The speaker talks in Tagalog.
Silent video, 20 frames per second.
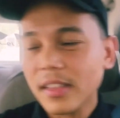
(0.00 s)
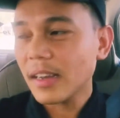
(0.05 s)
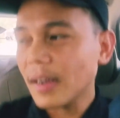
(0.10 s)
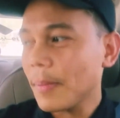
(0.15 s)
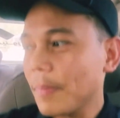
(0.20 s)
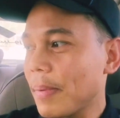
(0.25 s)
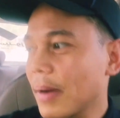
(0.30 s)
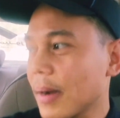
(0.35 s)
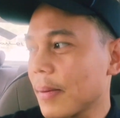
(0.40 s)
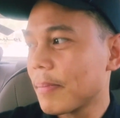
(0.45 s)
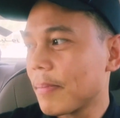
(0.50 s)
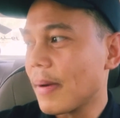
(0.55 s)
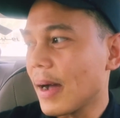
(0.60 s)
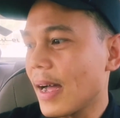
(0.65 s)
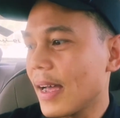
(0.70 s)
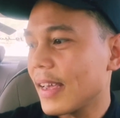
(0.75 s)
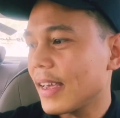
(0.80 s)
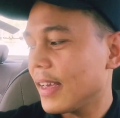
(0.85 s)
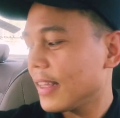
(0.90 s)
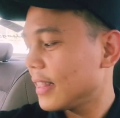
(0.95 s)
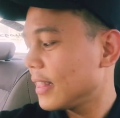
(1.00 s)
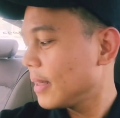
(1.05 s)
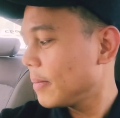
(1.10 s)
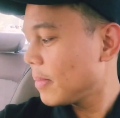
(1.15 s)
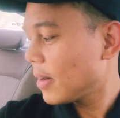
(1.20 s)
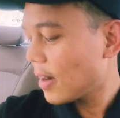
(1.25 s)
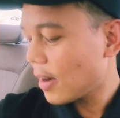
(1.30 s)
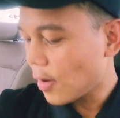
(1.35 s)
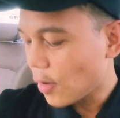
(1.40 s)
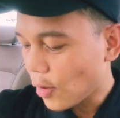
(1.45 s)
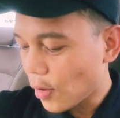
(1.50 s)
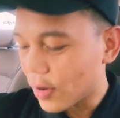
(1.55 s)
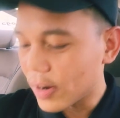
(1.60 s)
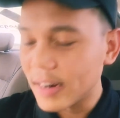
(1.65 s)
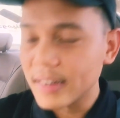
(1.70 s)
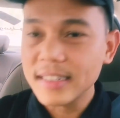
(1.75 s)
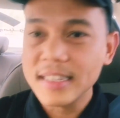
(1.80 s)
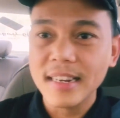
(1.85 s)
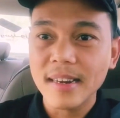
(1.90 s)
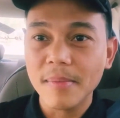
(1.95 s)
tagapagbayad ng mga
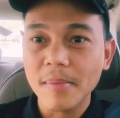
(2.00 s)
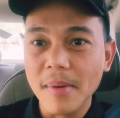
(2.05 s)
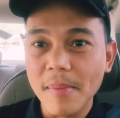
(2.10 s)
oras na